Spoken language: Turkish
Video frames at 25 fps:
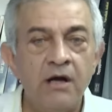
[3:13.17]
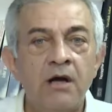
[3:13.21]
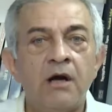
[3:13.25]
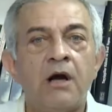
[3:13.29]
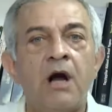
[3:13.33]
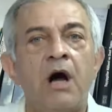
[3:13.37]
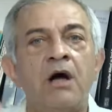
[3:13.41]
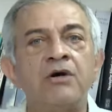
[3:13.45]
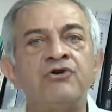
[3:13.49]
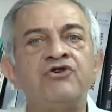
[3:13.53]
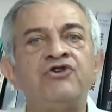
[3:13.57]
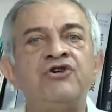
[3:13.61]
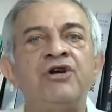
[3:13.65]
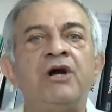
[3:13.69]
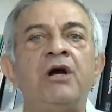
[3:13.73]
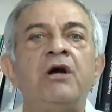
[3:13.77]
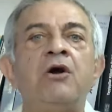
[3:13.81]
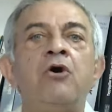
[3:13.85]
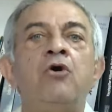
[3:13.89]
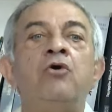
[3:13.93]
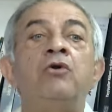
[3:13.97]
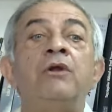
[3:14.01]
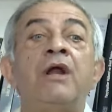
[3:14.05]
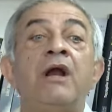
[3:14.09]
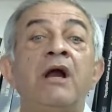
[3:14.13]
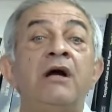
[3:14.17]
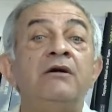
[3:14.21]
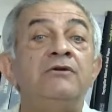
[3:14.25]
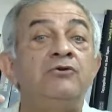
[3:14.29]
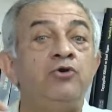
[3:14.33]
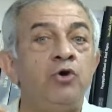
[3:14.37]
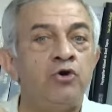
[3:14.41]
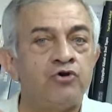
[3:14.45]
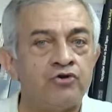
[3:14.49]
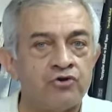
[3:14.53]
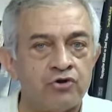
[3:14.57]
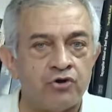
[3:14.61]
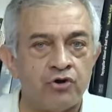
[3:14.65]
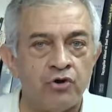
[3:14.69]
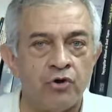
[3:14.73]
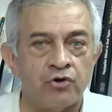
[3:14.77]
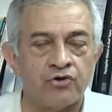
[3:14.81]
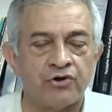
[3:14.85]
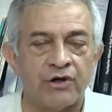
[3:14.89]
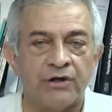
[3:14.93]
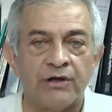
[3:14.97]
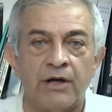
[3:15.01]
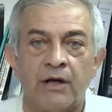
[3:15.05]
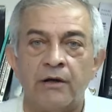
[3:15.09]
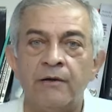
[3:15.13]
Karşıyaka olarak
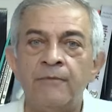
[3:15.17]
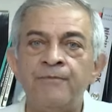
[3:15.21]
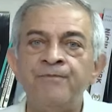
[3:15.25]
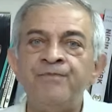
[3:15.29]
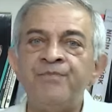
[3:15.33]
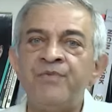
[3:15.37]
gözüküyorsa da